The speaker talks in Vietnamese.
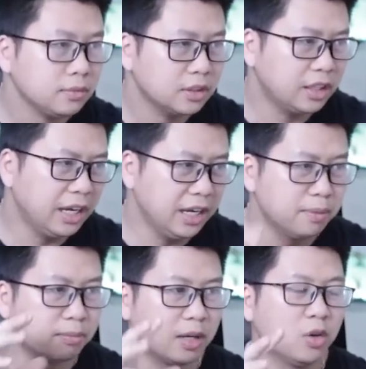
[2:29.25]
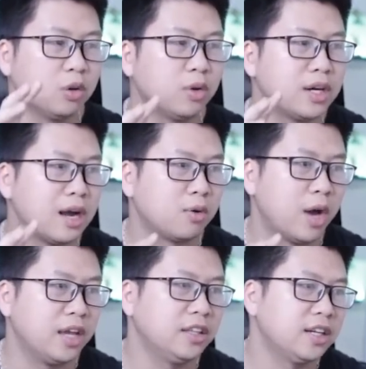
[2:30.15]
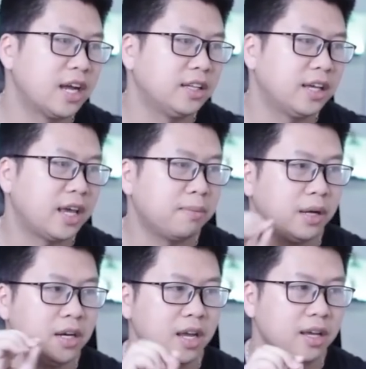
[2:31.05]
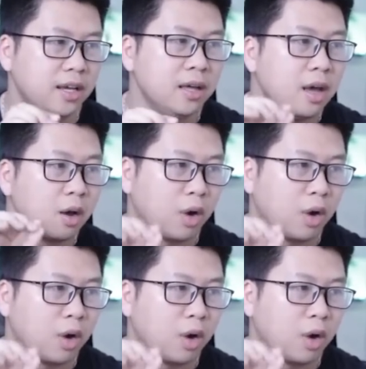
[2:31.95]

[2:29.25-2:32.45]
Khi mà đội quân đang khỏe như thế này thì anh em hãy để ý